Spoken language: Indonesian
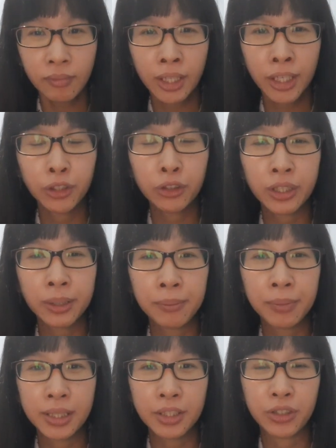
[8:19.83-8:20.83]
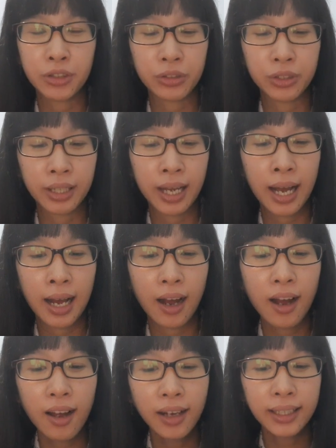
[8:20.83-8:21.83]
ikuti Miss juga.
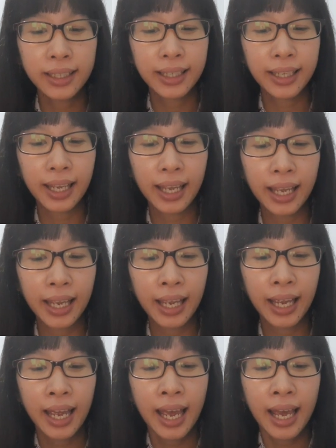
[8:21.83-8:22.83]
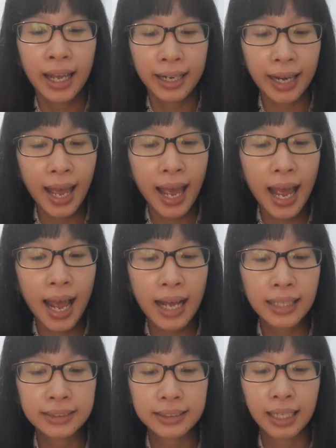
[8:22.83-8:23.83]
Oke,
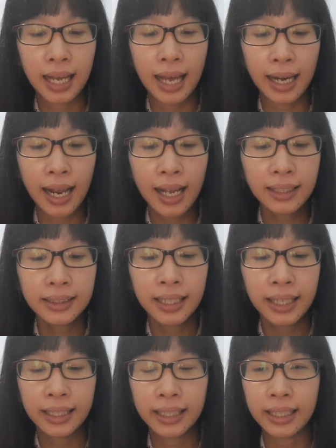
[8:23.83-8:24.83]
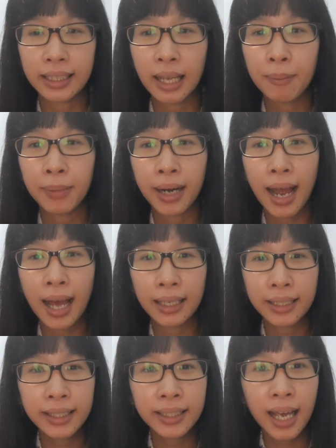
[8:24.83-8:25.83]
nah sekarang kita
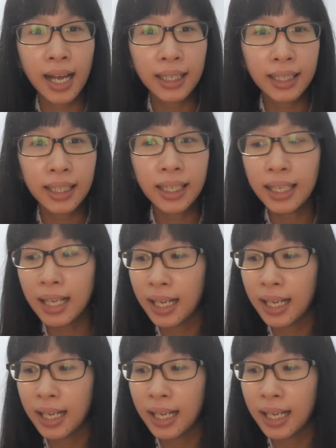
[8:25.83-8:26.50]
beralih yang ke